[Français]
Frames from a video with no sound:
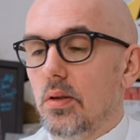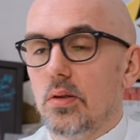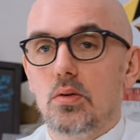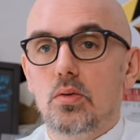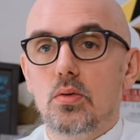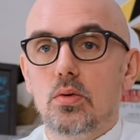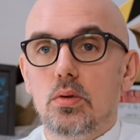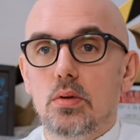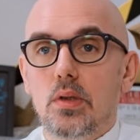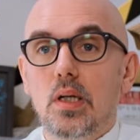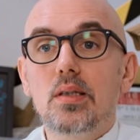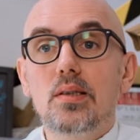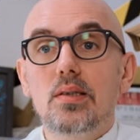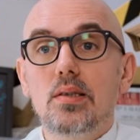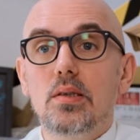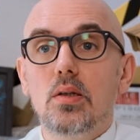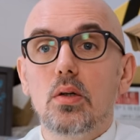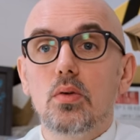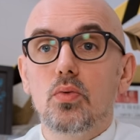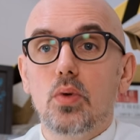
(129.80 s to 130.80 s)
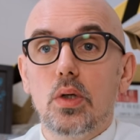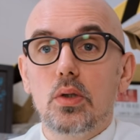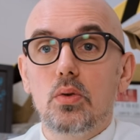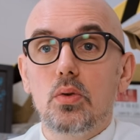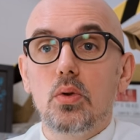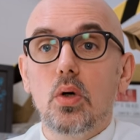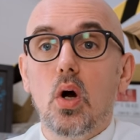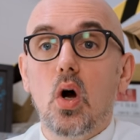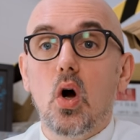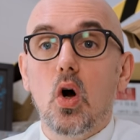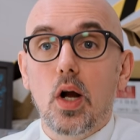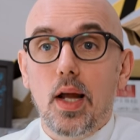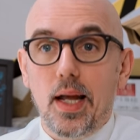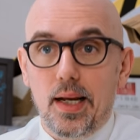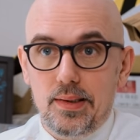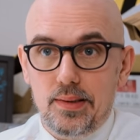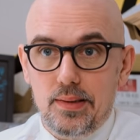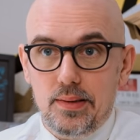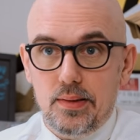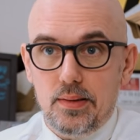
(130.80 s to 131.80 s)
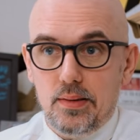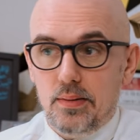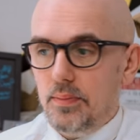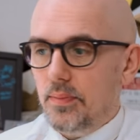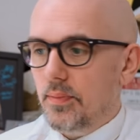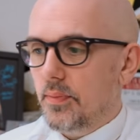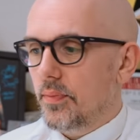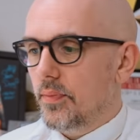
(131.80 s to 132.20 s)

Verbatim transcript: dans un accident de voiture en Grèce.